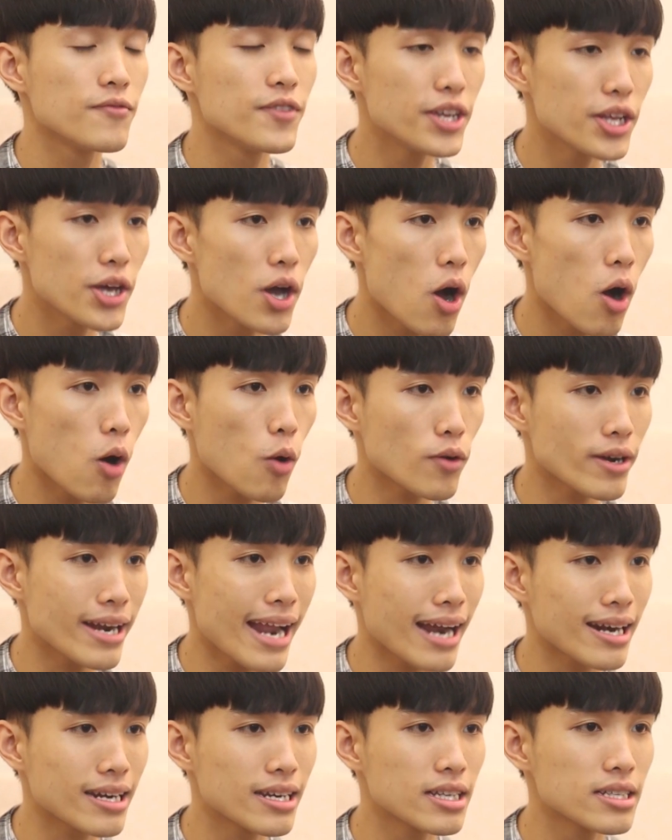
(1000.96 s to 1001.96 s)
video
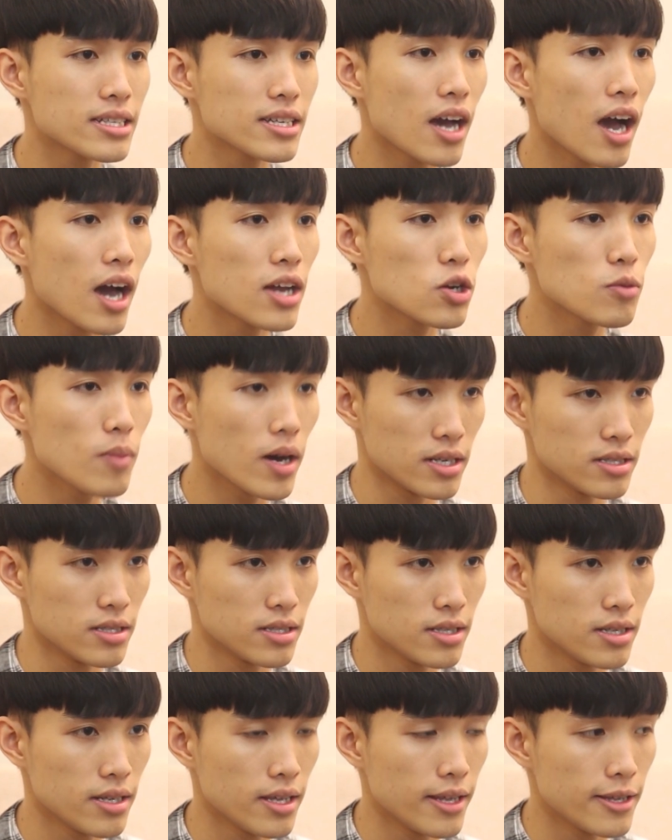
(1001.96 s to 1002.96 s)
đăng lên kênh của mình
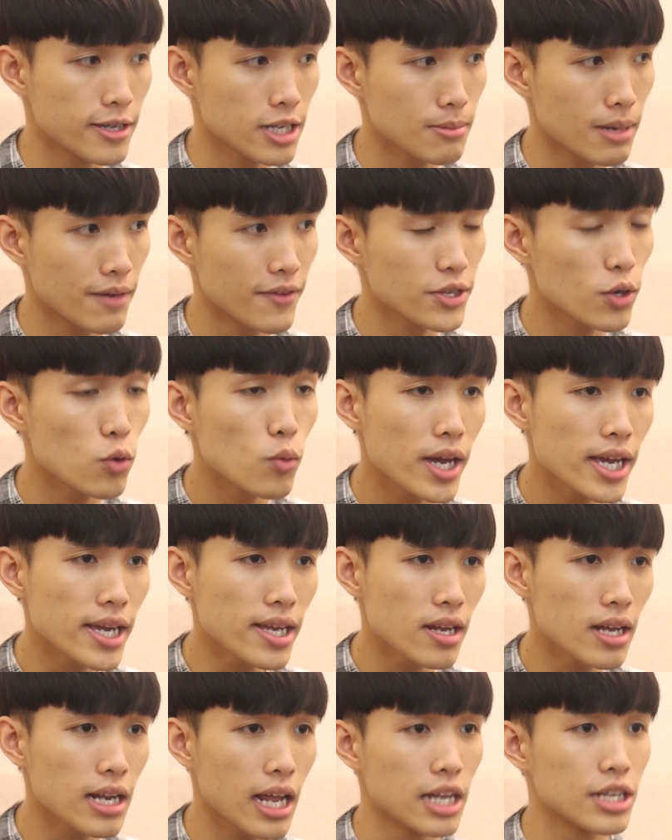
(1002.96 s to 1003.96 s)
các bạn phải chú
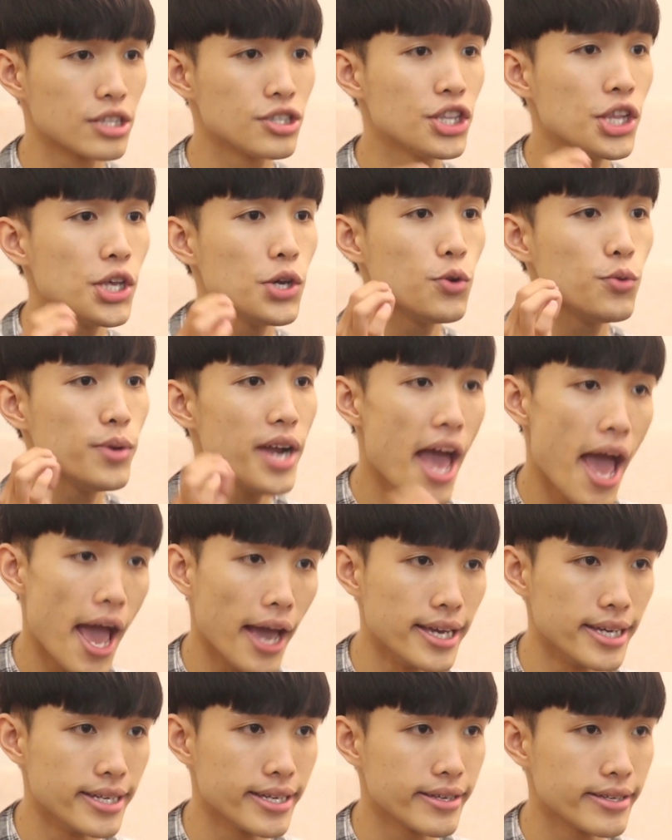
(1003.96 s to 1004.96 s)
ý đó là tiêu
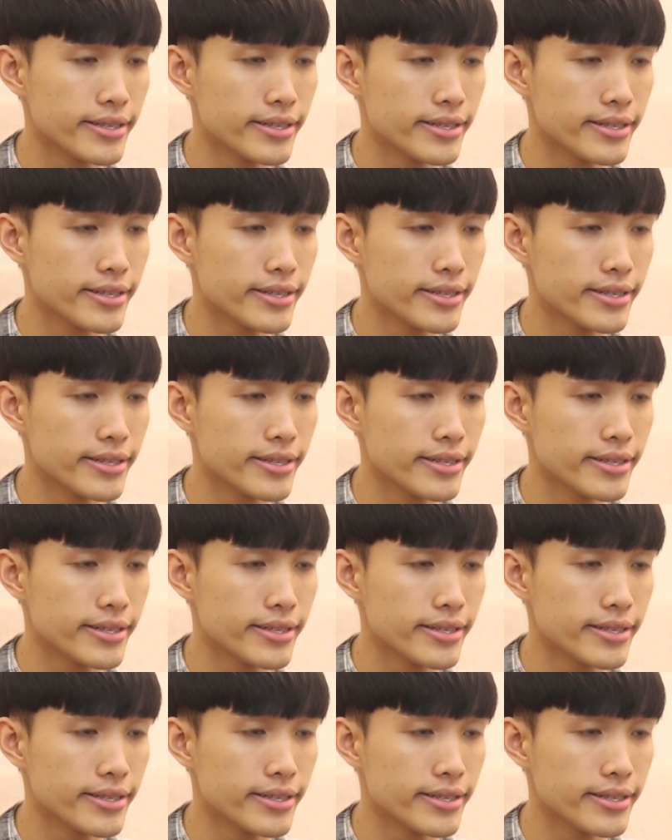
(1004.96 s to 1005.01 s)
đề